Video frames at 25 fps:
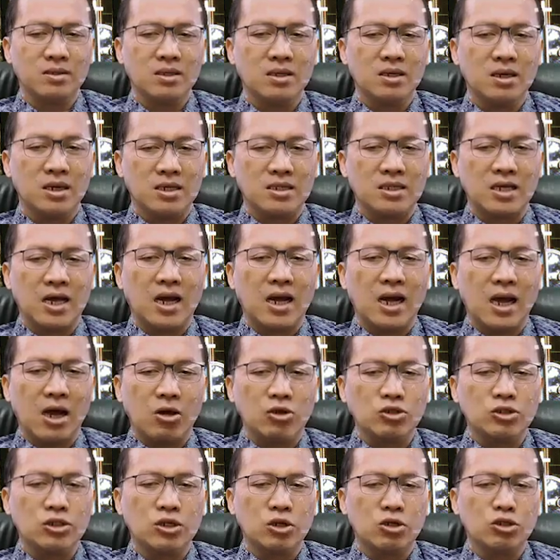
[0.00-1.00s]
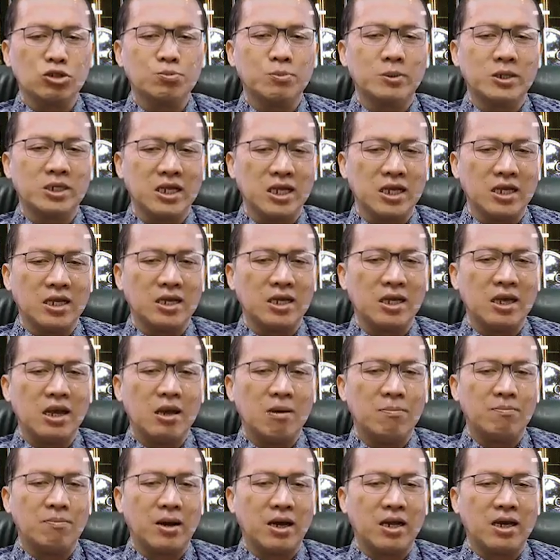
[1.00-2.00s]
Kita harus terus berdiri
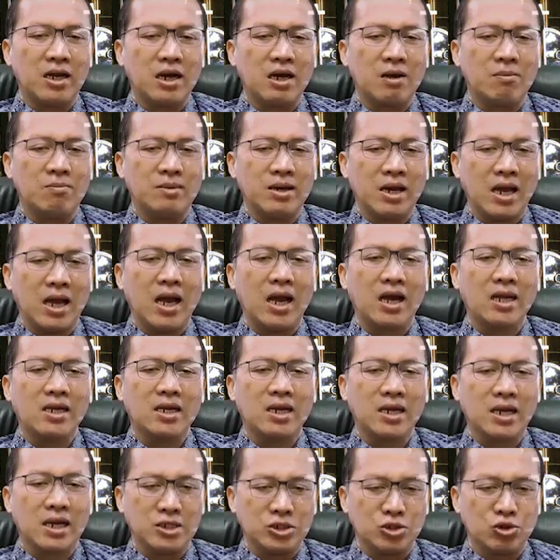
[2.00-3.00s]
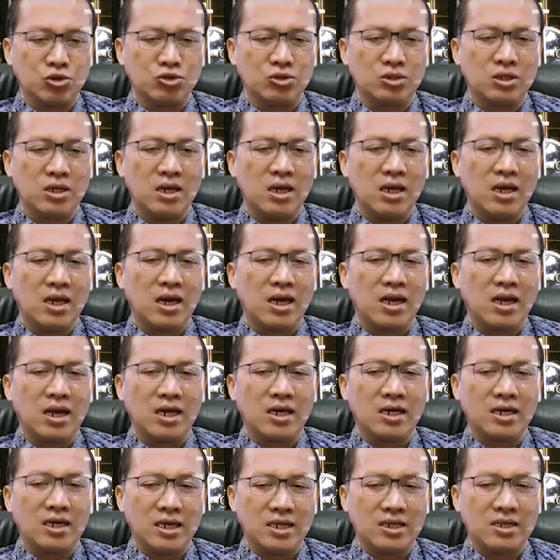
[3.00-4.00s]
pada kemenangan Kristus
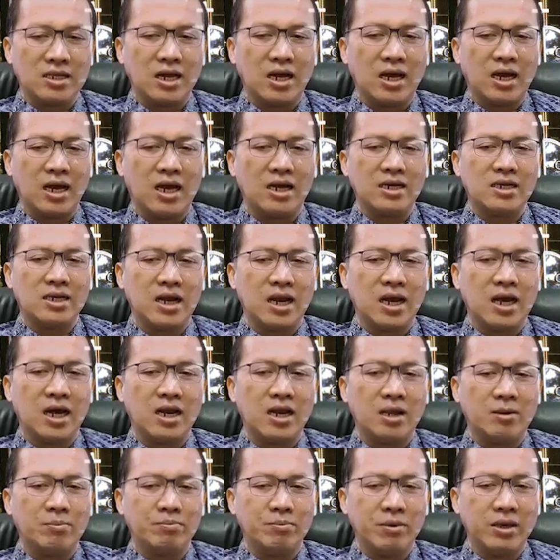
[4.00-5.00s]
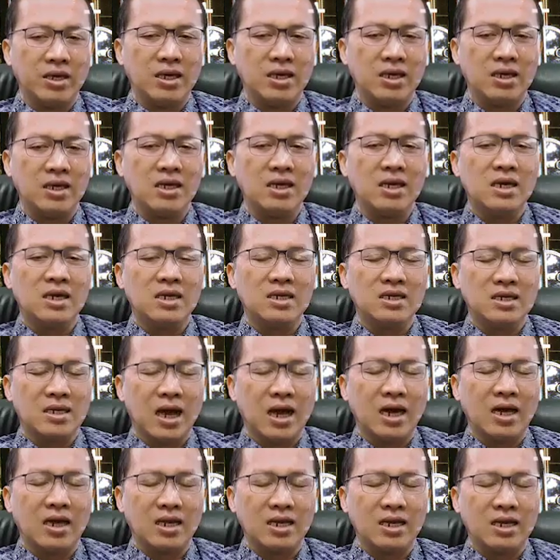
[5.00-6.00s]
karena kita adalah lebih
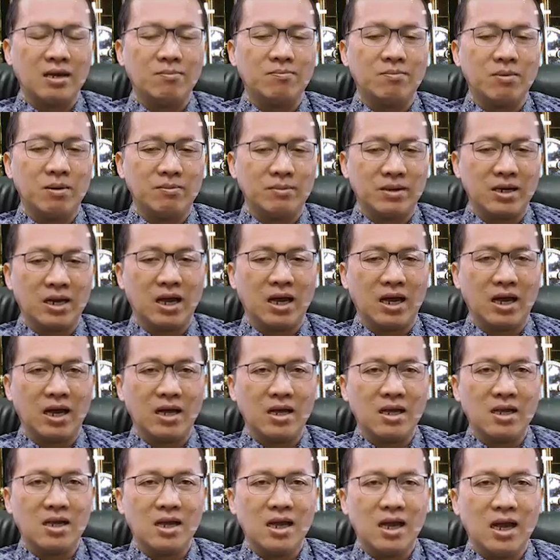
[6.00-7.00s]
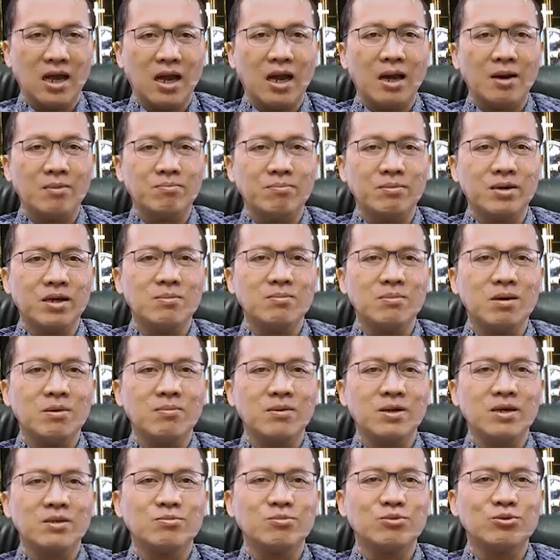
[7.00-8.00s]
dari pemenang. Amin
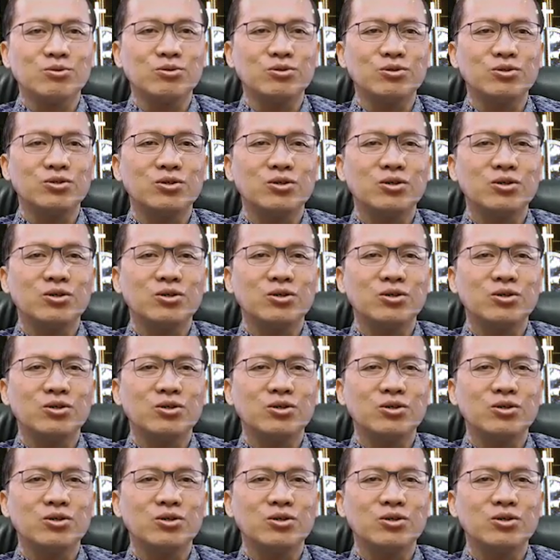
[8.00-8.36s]
Bapak Ibu.